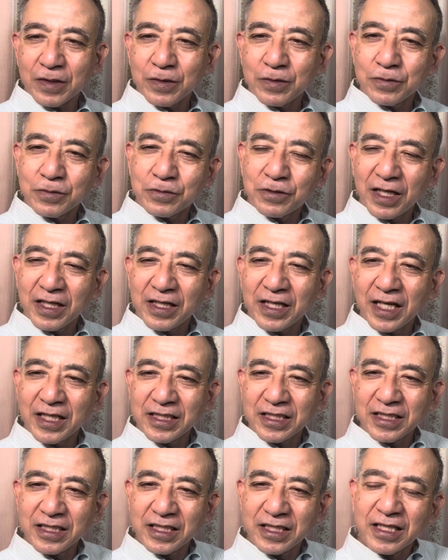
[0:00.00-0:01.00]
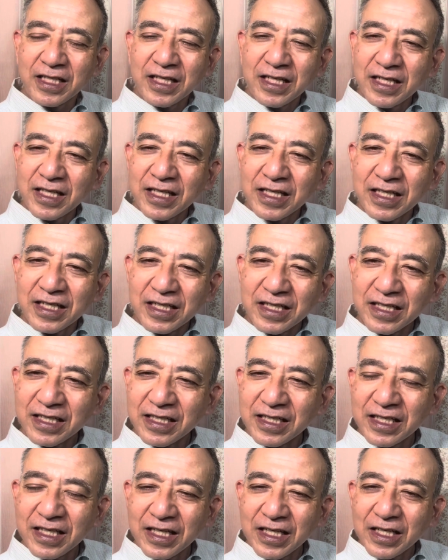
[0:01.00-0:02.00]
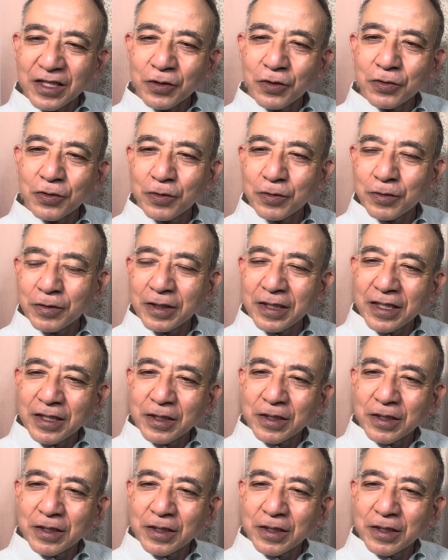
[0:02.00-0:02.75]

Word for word: ウクライナに、えこの、